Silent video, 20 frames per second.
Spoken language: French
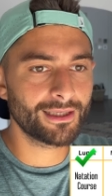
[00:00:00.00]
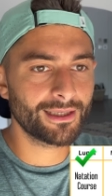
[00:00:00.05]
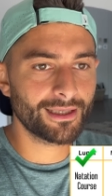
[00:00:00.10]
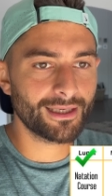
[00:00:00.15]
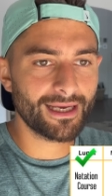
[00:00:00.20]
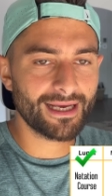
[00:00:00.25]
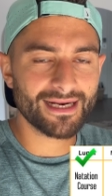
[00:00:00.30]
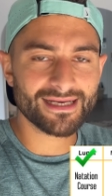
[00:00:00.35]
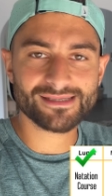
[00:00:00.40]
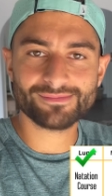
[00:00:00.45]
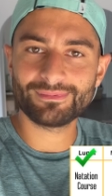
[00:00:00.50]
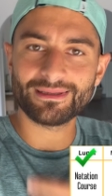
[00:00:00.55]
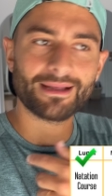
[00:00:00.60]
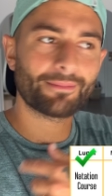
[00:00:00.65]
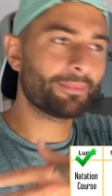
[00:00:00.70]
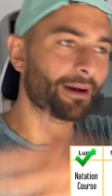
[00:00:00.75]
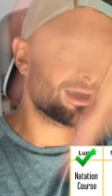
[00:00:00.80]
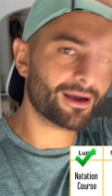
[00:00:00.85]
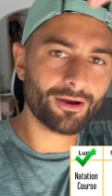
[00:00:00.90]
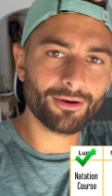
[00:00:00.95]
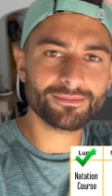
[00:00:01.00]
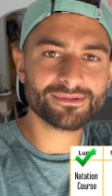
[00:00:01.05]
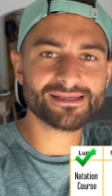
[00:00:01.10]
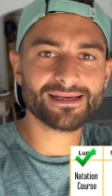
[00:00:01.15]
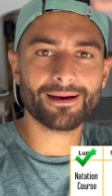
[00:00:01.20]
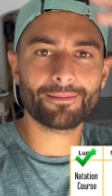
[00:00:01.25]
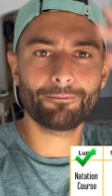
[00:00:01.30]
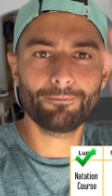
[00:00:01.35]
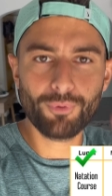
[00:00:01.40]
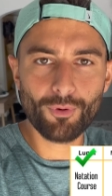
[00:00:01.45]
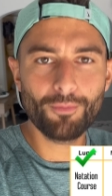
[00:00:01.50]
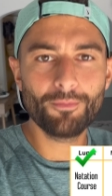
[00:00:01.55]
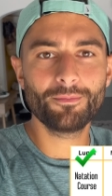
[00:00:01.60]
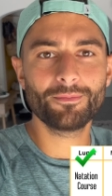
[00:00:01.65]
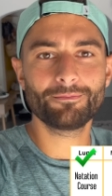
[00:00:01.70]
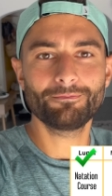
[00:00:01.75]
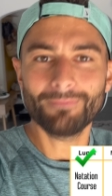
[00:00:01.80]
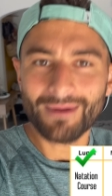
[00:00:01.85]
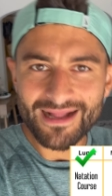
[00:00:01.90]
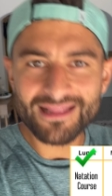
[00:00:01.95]
Et la semaine, à part comme ça, boum,
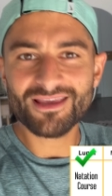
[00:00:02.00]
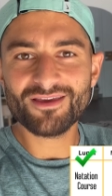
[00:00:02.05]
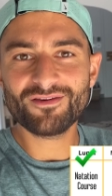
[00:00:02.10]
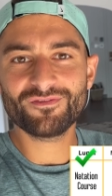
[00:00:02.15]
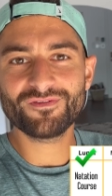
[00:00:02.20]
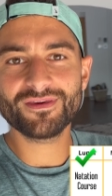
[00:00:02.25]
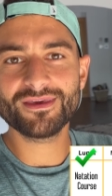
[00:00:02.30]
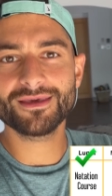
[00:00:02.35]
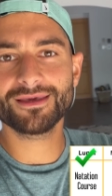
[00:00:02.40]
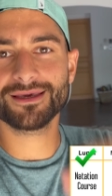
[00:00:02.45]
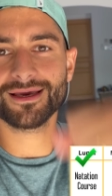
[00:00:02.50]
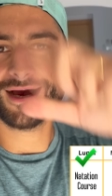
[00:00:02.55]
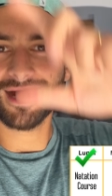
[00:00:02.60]
magnifique.